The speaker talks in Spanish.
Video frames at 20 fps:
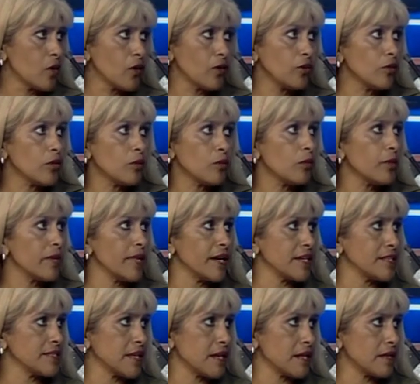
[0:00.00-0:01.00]
Hoy no lo puede
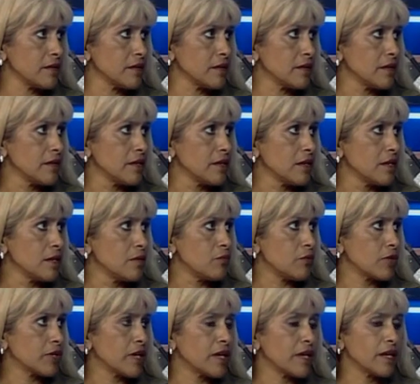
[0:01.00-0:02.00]
hacer
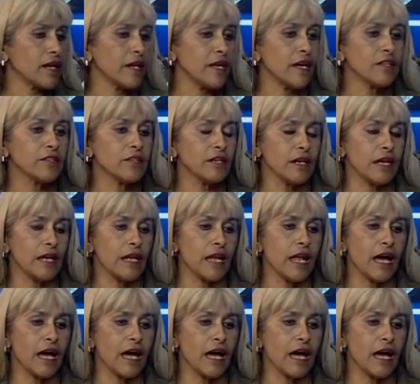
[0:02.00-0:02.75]
porque en realidad tenés